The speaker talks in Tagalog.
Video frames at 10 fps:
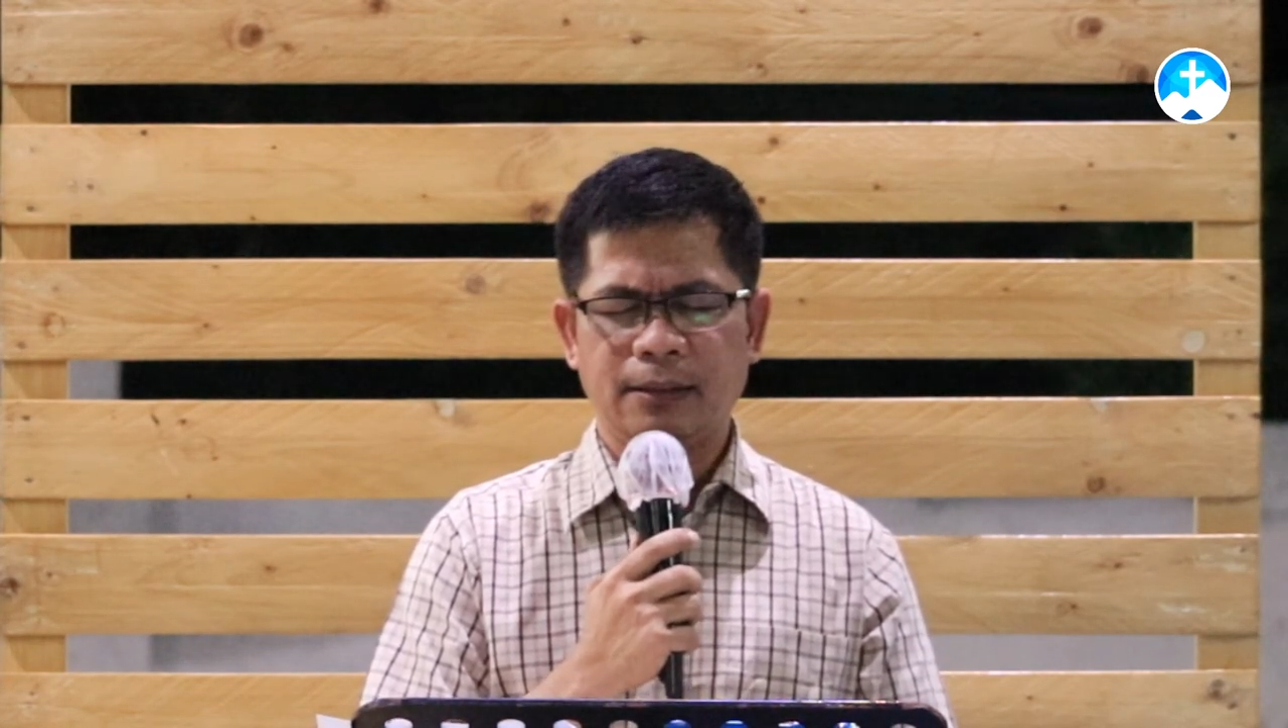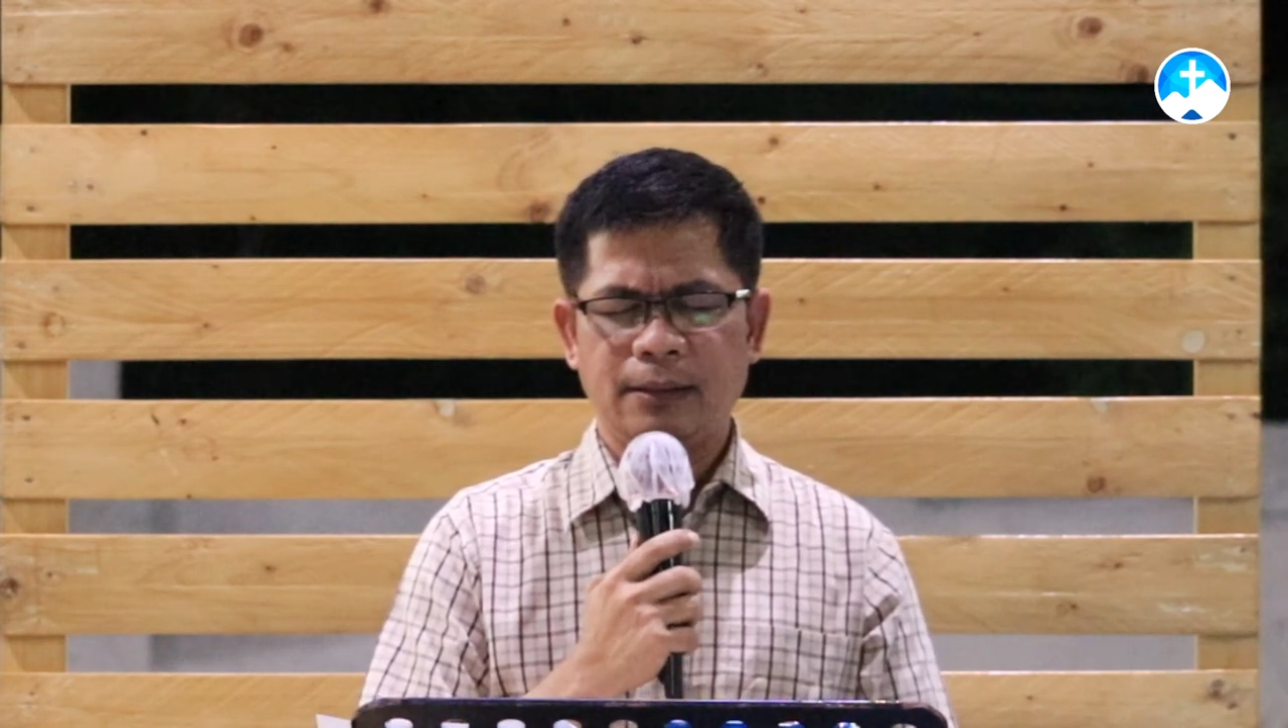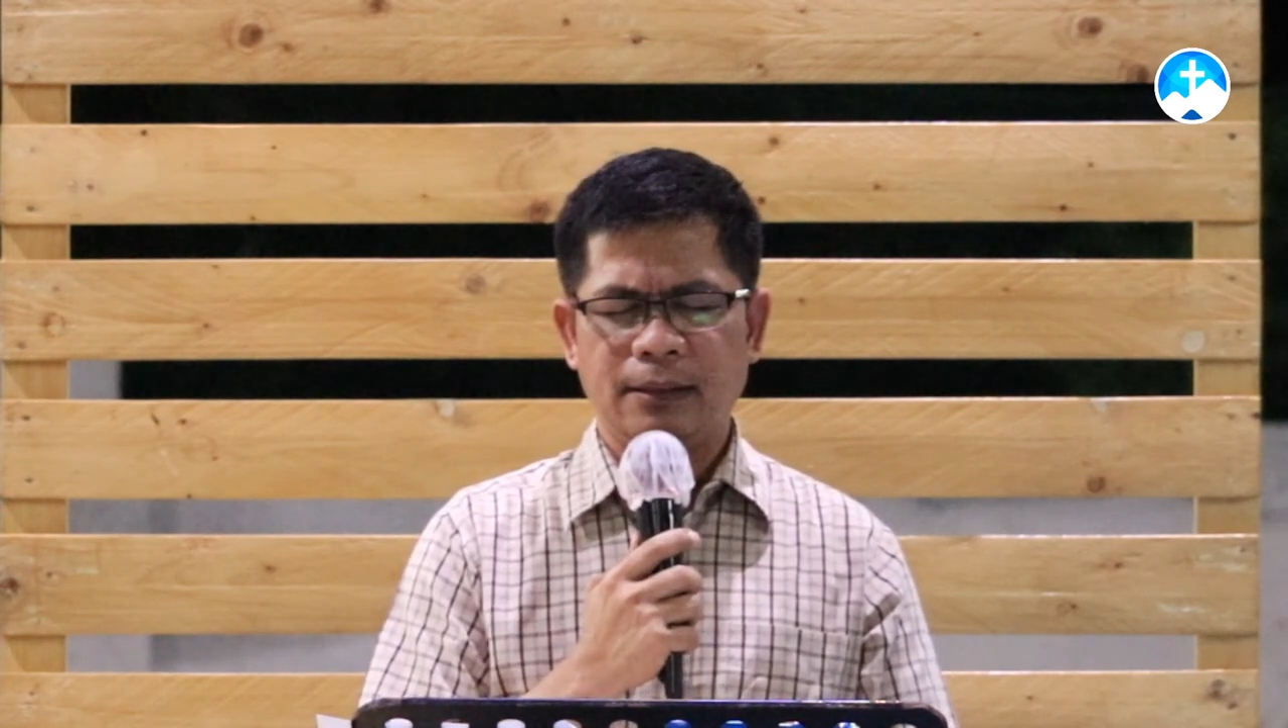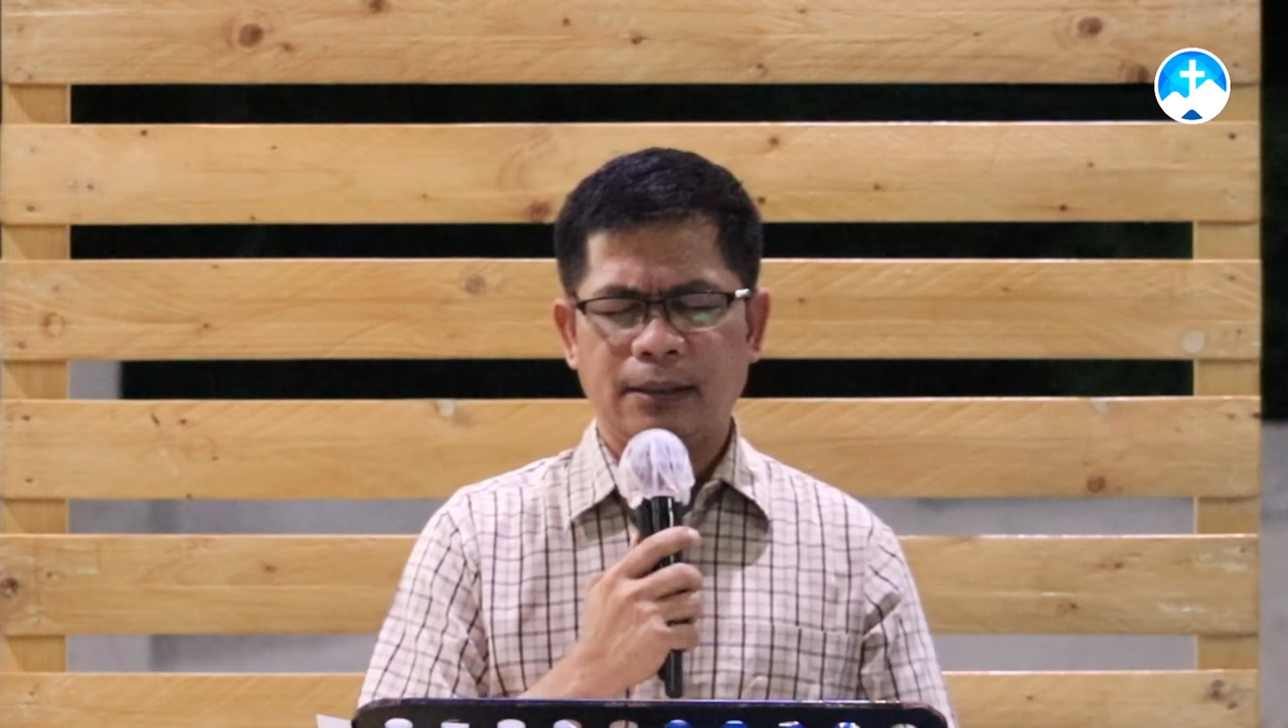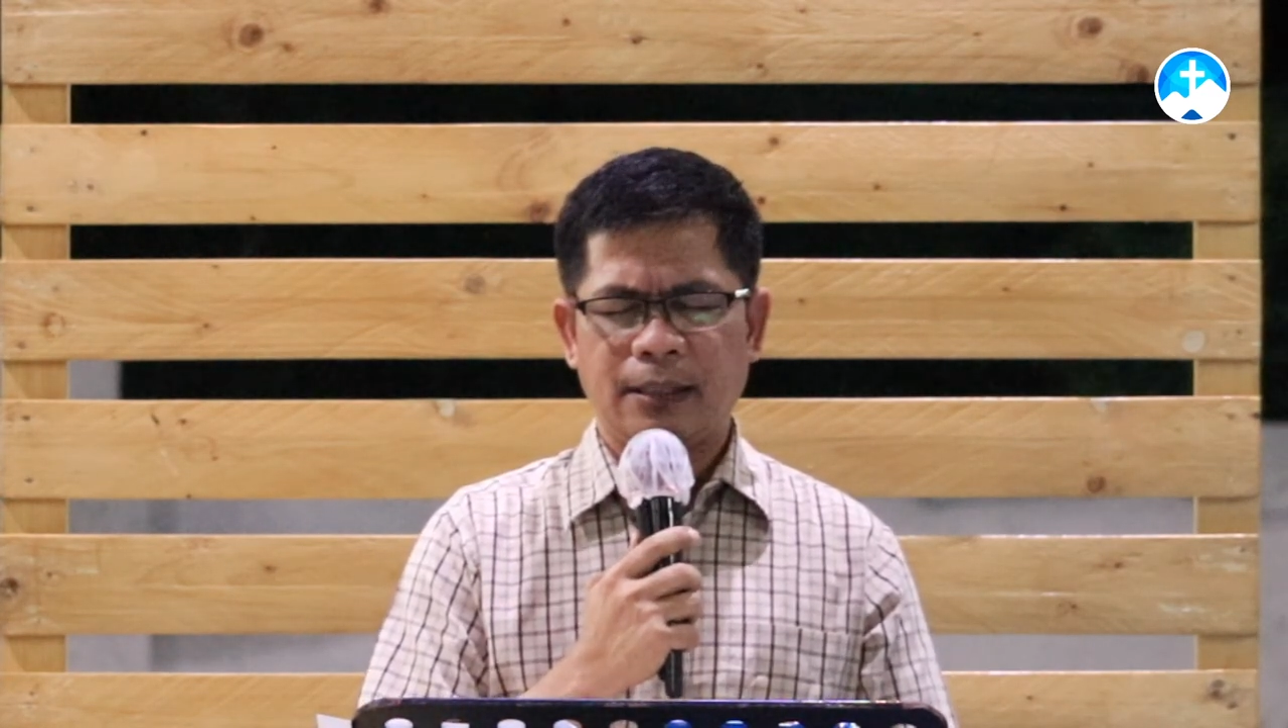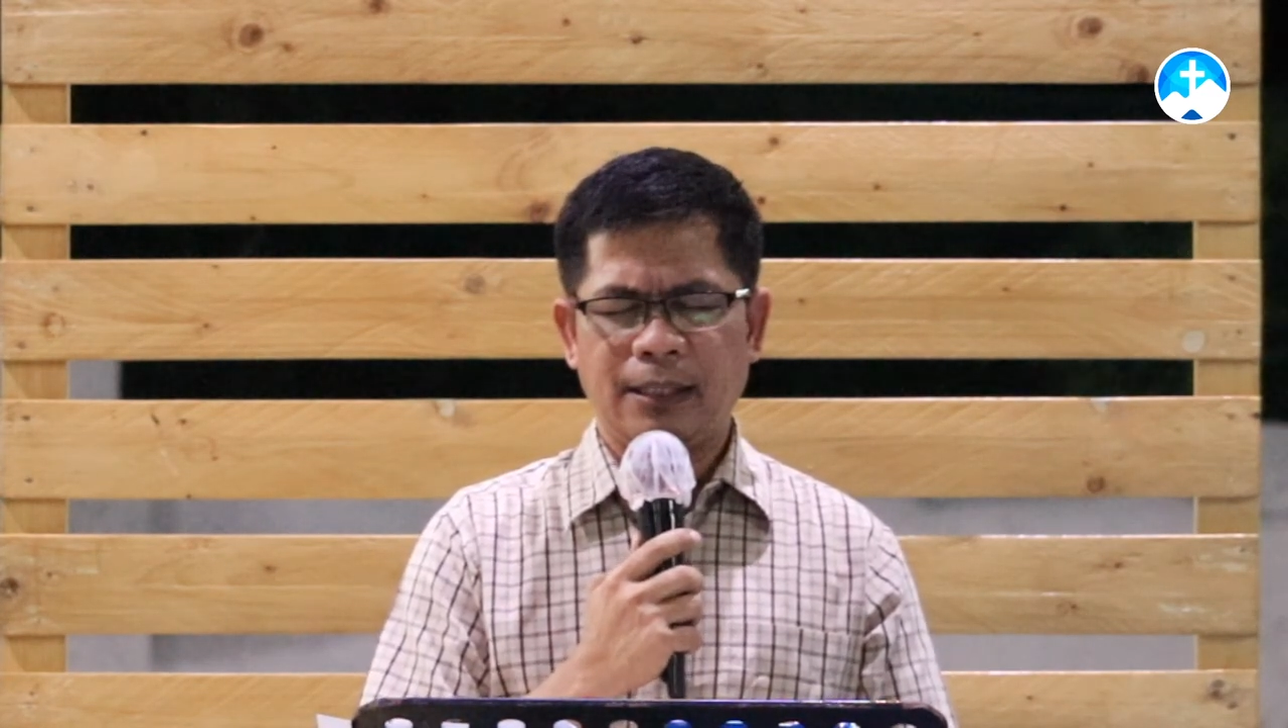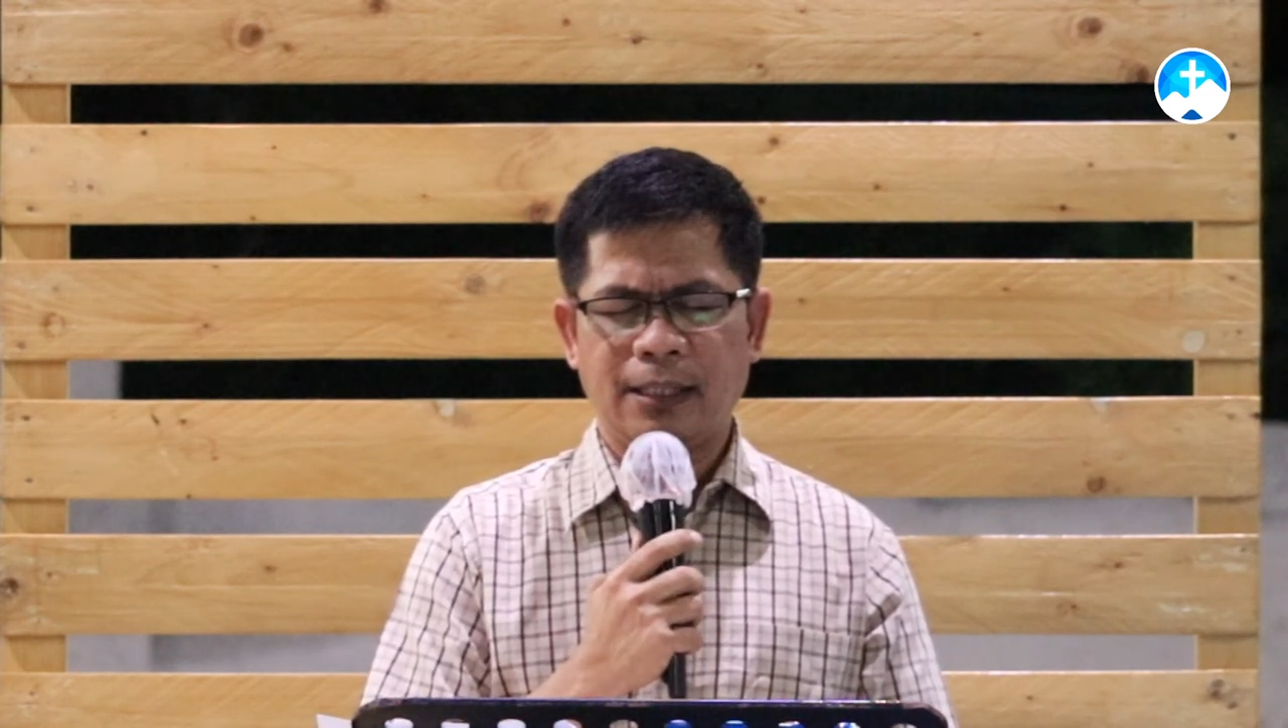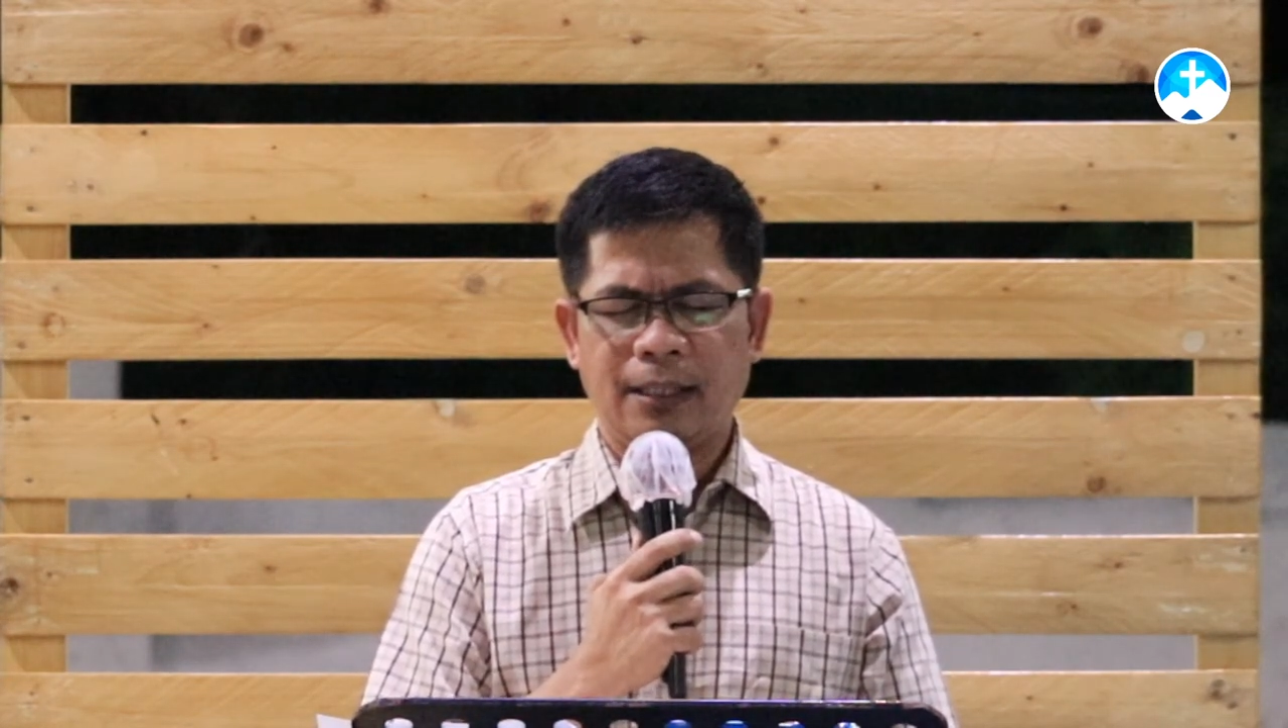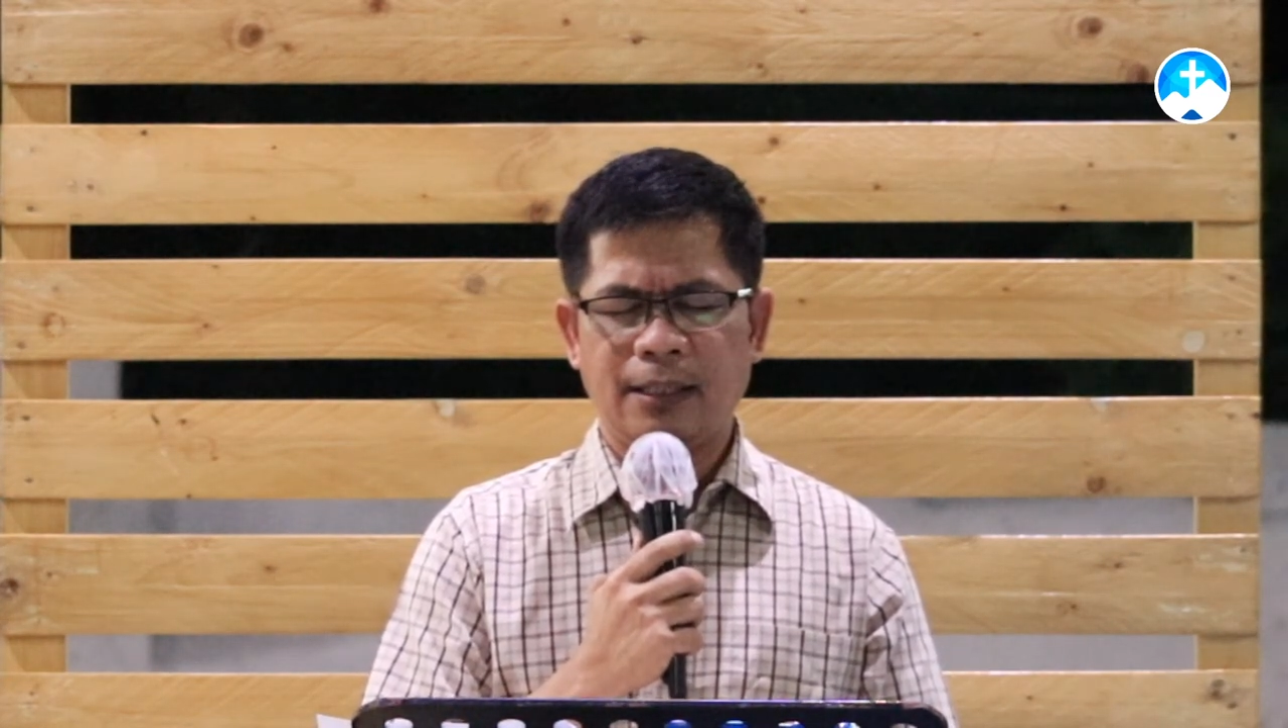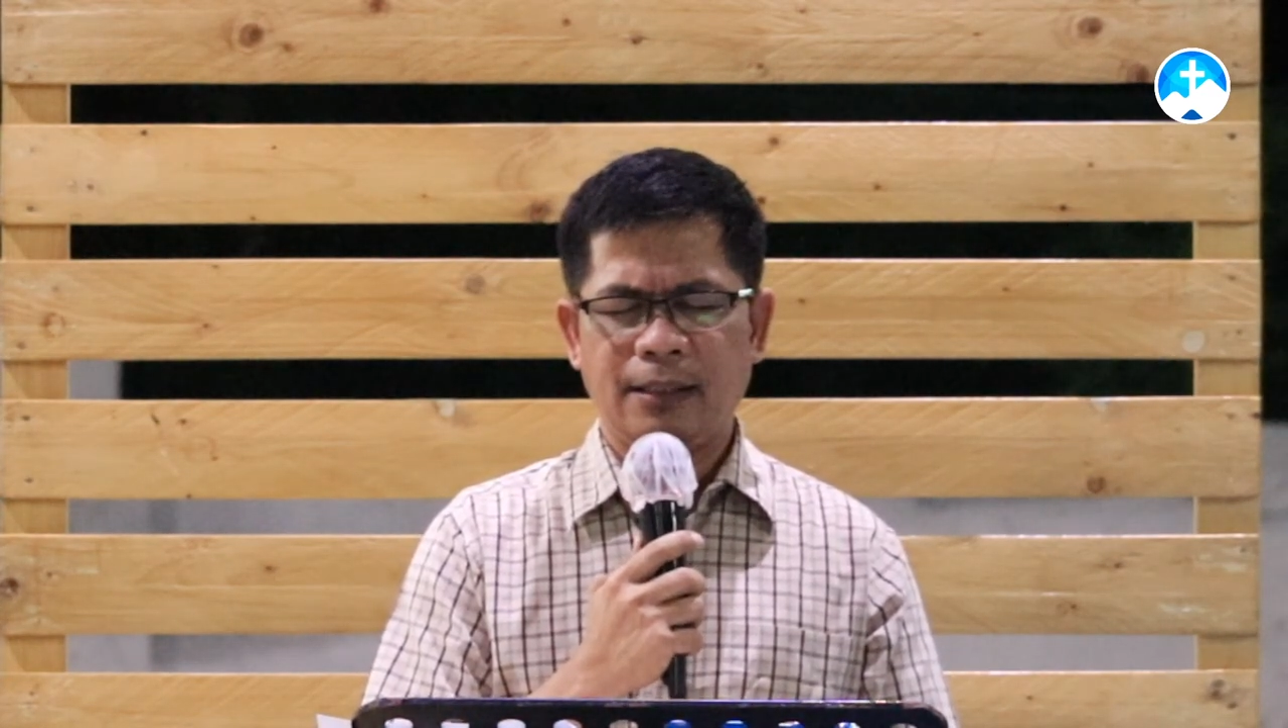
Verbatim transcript: Kaya,